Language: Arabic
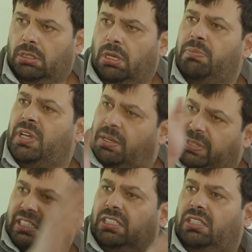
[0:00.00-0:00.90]
يا عم انا
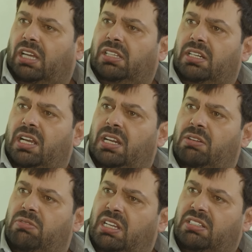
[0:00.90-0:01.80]
بدك تحضرني هلا
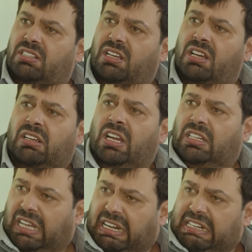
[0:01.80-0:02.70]
اولاد صغار
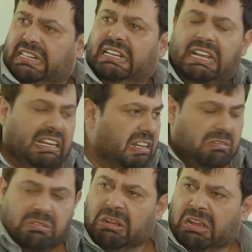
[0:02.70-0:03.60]
طالعين لي
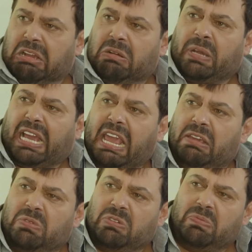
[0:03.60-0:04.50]
رحله
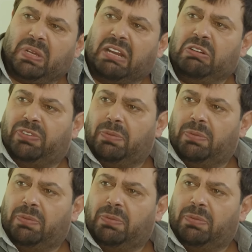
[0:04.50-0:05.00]
وبخيموا وبغنوا